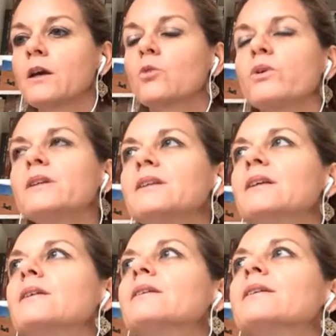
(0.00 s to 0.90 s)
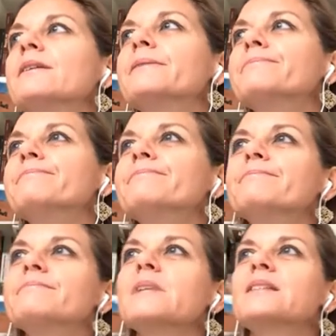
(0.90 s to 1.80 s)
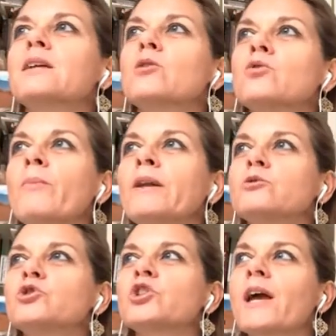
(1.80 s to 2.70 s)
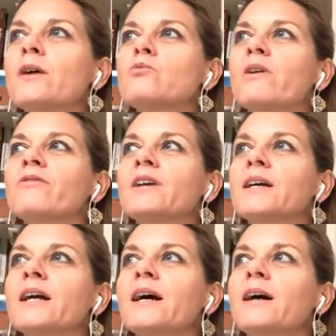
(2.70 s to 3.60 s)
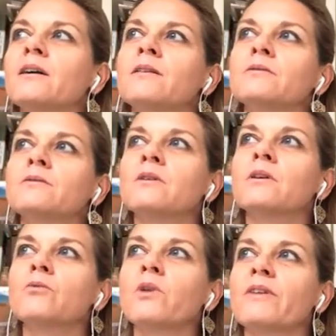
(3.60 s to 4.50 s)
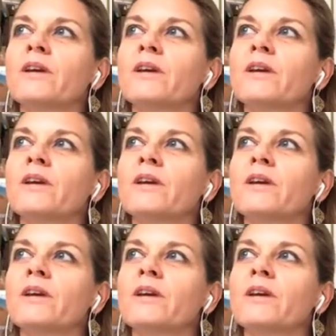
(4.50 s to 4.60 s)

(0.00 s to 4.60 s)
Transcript: Quindi ehm, secondo me non c'è una vera, una